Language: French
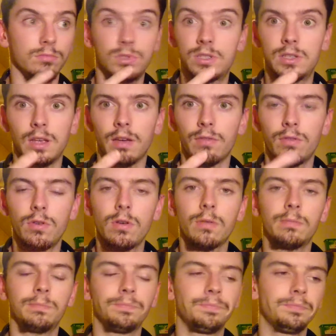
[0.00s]

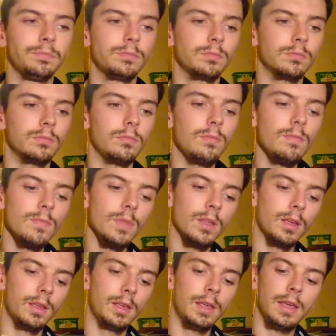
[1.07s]
serveurs,
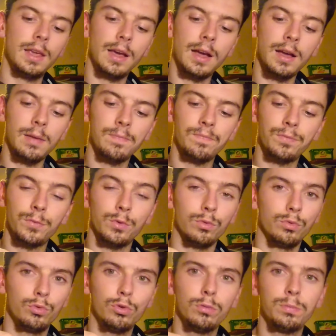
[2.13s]
il y a une
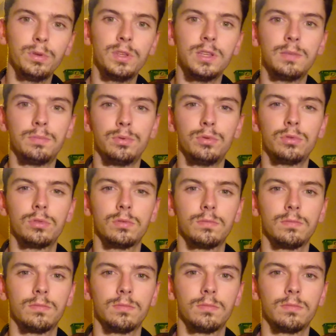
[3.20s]
toute petite puce